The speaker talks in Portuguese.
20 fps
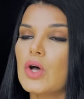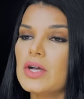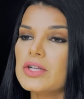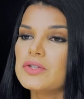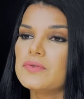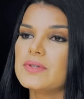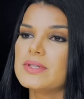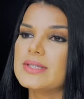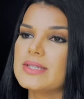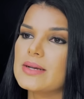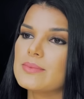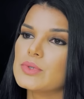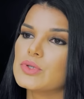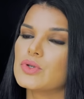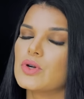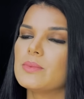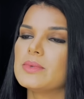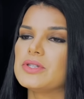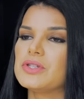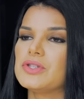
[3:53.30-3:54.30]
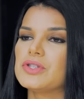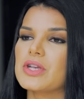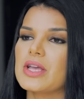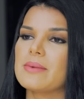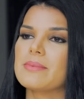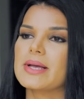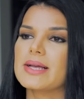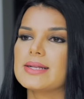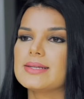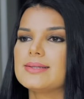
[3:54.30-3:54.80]
nós fizemos como a gente quer
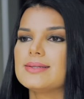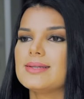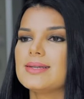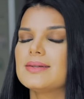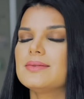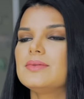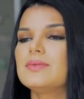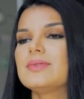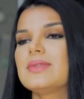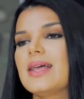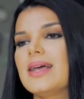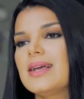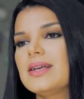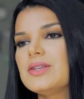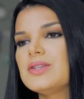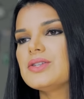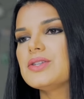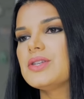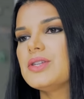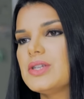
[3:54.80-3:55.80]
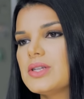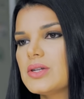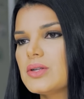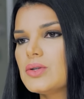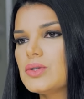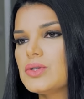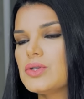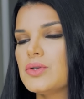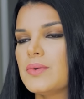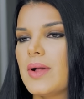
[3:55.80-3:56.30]
emagrecer 10
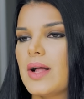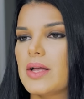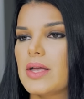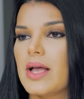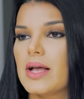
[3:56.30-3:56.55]
quilos,